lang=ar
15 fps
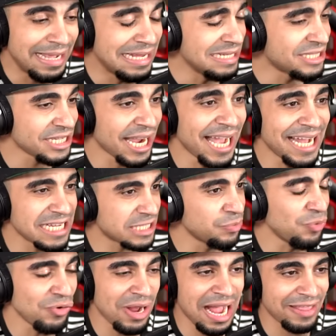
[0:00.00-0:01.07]
الجهاز
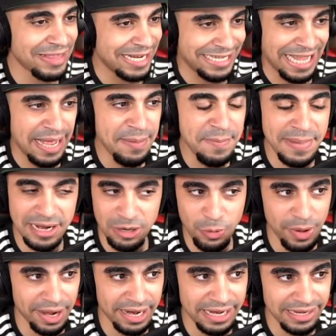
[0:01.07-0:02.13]
مو قادر يتحمل
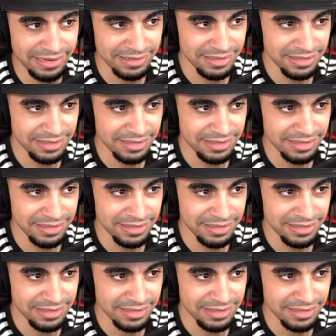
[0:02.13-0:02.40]
الورق